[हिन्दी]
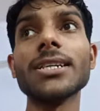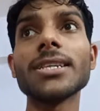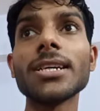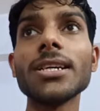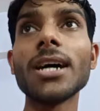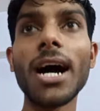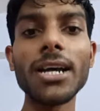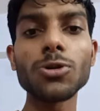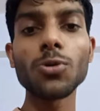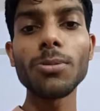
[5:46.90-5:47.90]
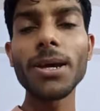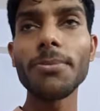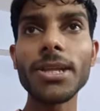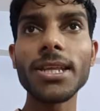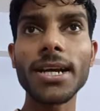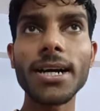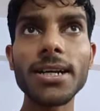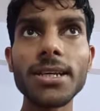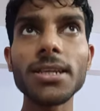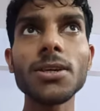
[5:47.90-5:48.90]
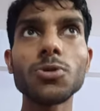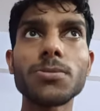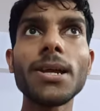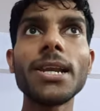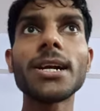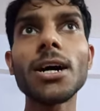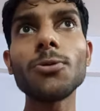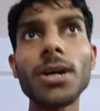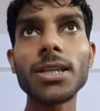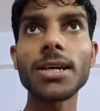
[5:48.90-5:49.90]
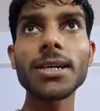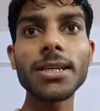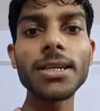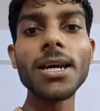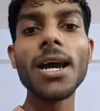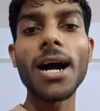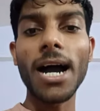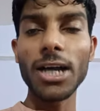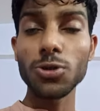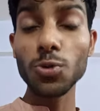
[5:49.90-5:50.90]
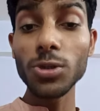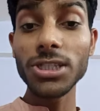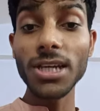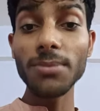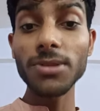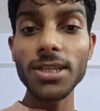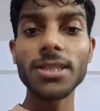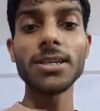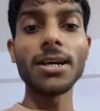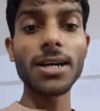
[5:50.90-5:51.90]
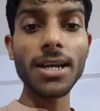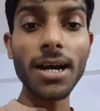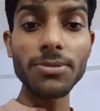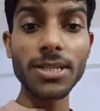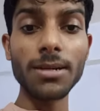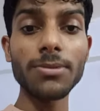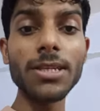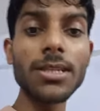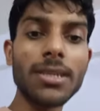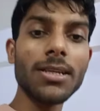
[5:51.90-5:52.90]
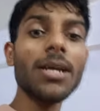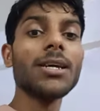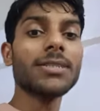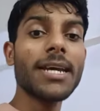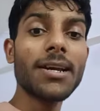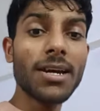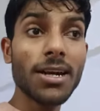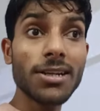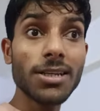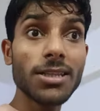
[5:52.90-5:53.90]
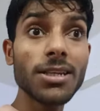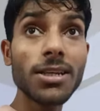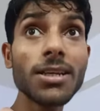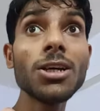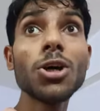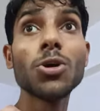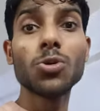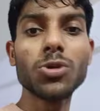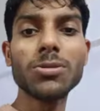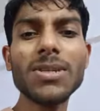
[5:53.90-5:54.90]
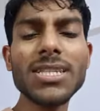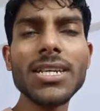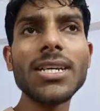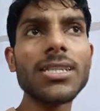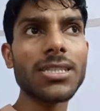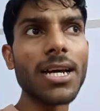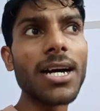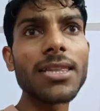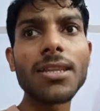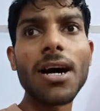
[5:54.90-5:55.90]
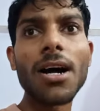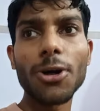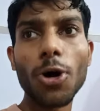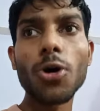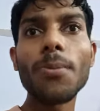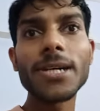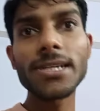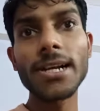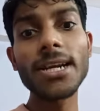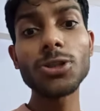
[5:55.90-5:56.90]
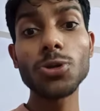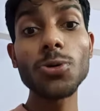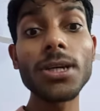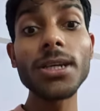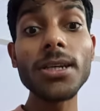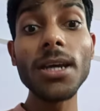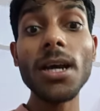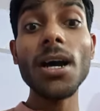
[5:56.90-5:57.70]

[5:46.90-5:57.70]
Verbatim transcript: जैसे कि हाई स्कूल में हमने देखा कि उसमें लिखा हुआ था कि हाई स्कूल जन्मतिथि अगर आप जन्मतिथि सही कराना चाहते हैं तो उसमें से सात डॉक्यूमेंट्स लगेंगे जो कि